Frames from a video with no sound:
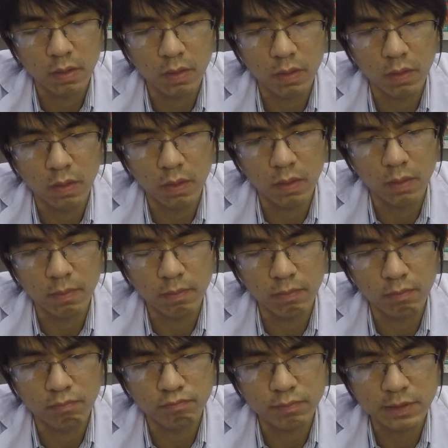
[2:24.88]
ก็
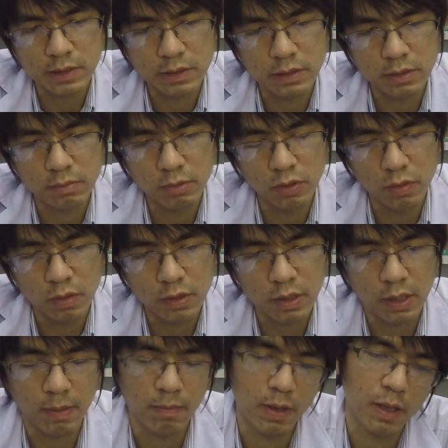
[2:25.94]
ไม่รู้เขาจะ
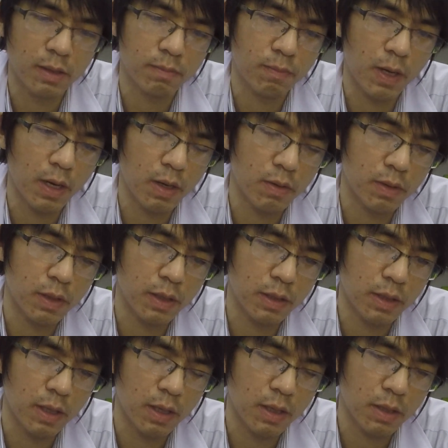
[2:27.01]
กลับมาหรือเปล่าอะไร
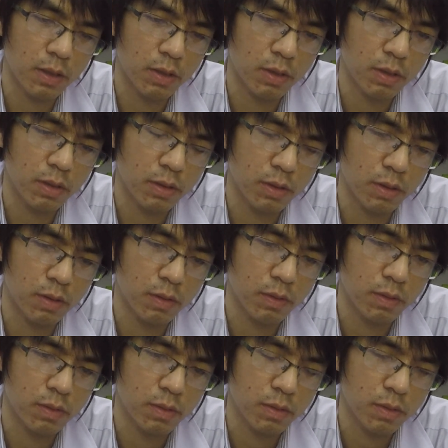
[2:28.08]
เงี้ยก็เนาะเดี๋ยว
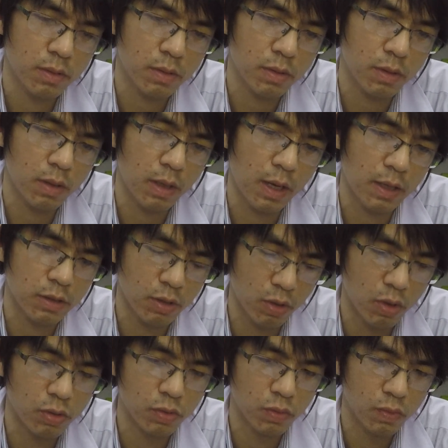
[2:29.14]
ก็อาจจะล
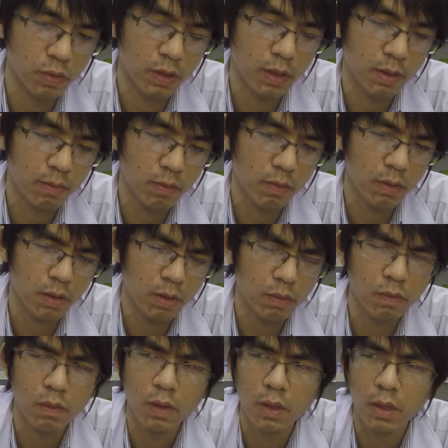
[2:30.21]
องดูนะฮะเพราะว่าเขา
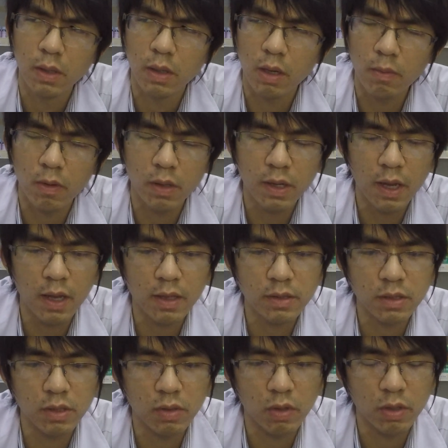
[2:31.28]
เขาบอกว่าทาส
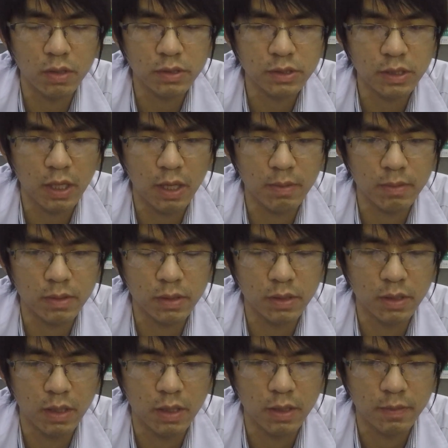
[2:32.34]
เตียรอยด์แล้วแสบเลย
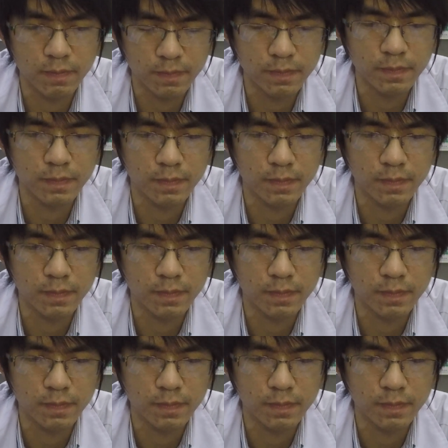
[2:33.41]
นะ อืม